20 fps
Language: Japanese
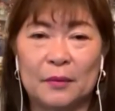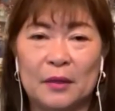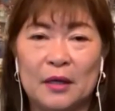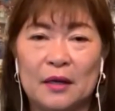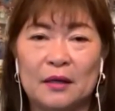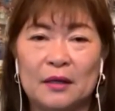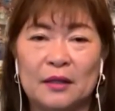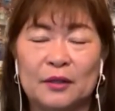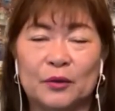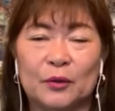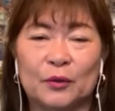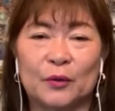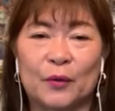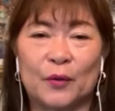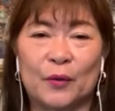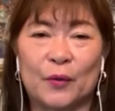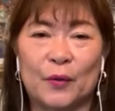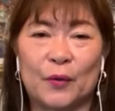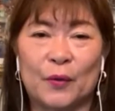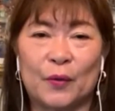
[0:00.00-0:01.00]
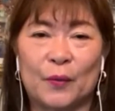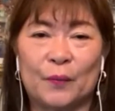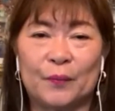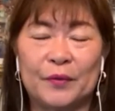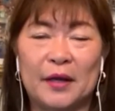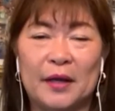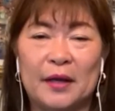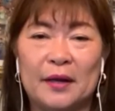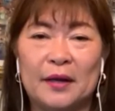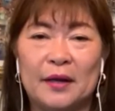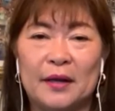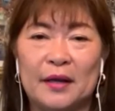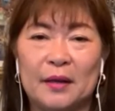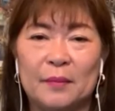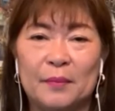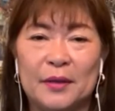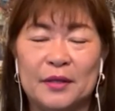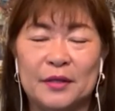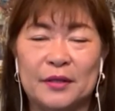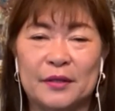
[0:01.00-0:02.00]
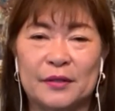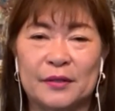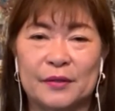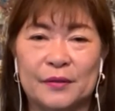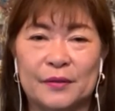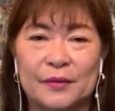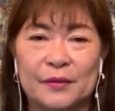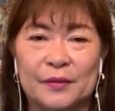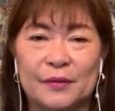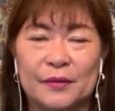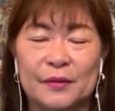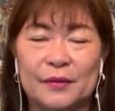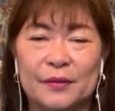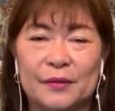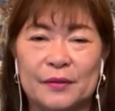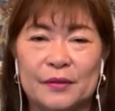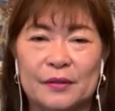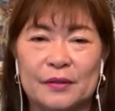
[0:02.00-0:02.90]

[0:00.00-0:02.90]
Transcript: やはりその年齢別